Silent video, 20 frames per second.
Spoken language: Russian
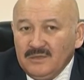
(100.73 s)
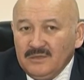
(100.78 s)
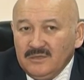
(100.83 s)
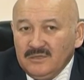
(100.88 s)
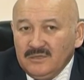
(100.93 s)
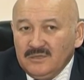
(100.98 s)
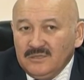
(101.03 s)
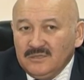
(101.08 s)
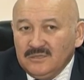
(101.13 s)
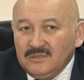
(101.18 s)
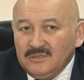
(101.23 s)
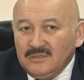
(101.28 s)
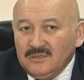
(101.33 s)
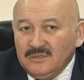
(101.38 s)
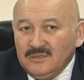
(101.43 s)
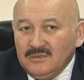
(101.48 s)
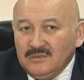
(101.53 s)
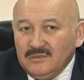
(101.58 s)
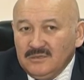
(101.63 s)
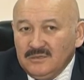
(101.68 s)

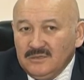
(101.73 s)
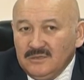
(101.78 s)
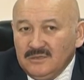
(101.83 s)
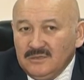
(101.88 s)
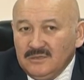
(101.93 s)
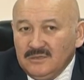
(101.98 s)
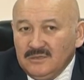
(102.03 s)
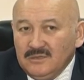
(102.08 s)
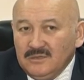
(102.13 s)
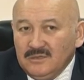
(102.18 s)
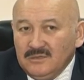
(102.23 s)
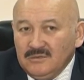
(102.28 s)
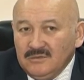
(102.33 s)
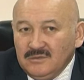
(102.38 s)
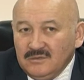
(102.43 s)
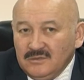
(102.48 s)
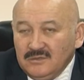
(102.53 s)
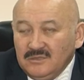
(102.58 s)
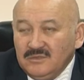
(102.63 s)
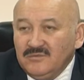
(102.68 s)
э, э,
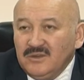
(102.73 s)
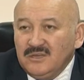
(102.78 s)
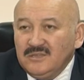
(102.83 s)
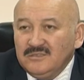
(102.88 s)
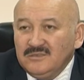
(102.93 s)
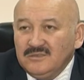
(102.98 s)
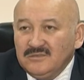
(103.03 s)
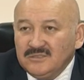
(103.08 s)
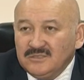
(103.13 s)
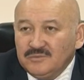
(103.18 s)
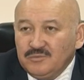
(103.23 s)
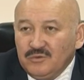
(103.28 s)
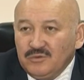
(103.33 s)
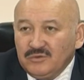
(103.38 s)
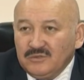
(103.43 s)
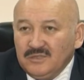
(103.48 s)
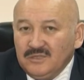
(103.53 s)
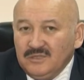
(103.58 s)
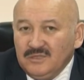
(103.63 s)
инвалидного спорта.